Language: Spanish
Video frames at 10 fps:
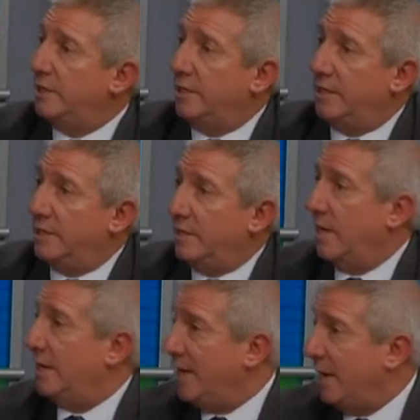este,
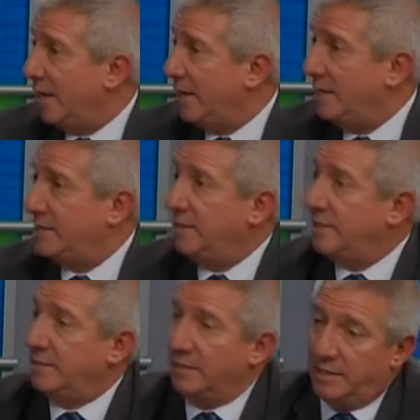
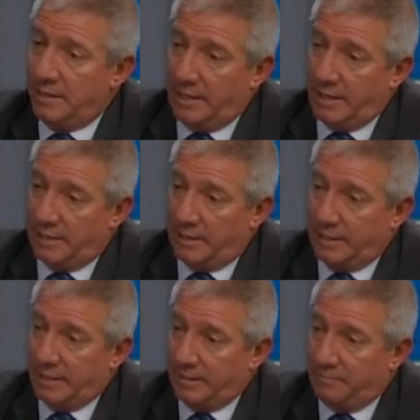análisis,
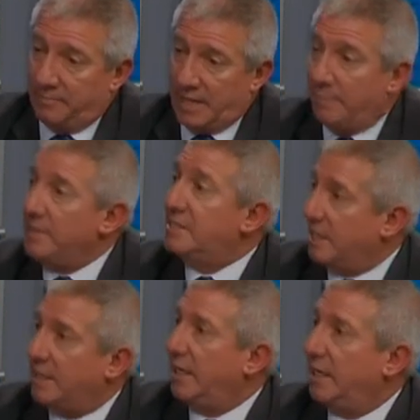este, también
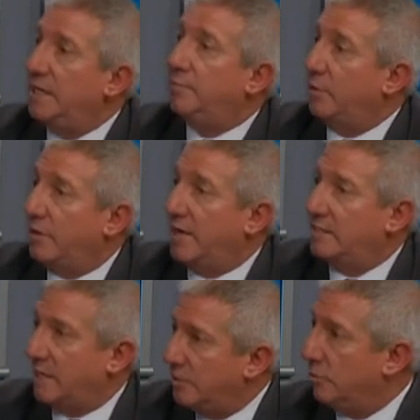si quiere ir
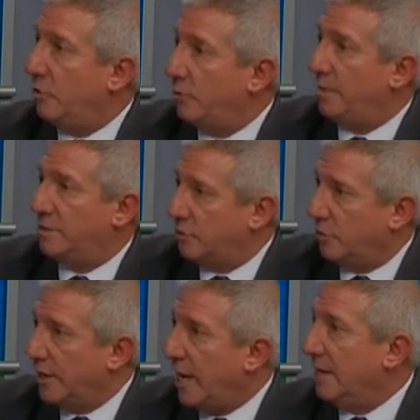progresando en lo
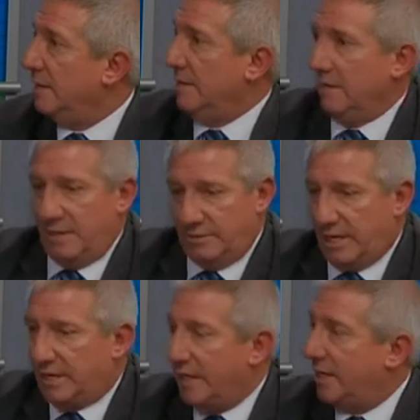personal,
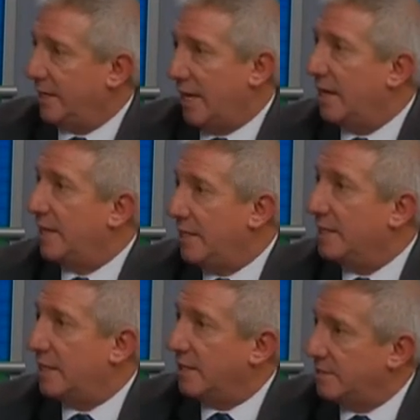requiere que haga
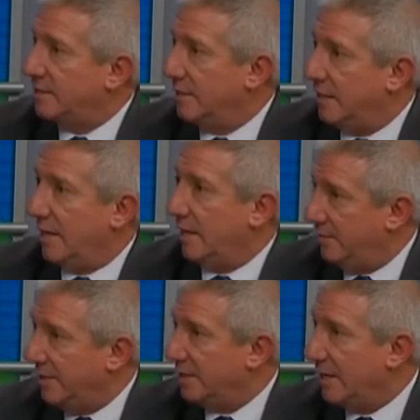dietas
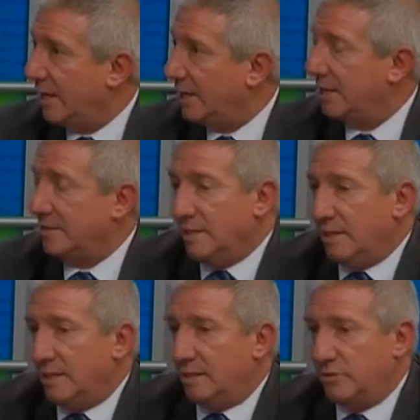alimentarias.
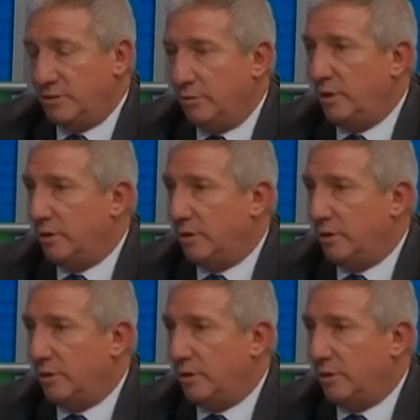Entonces,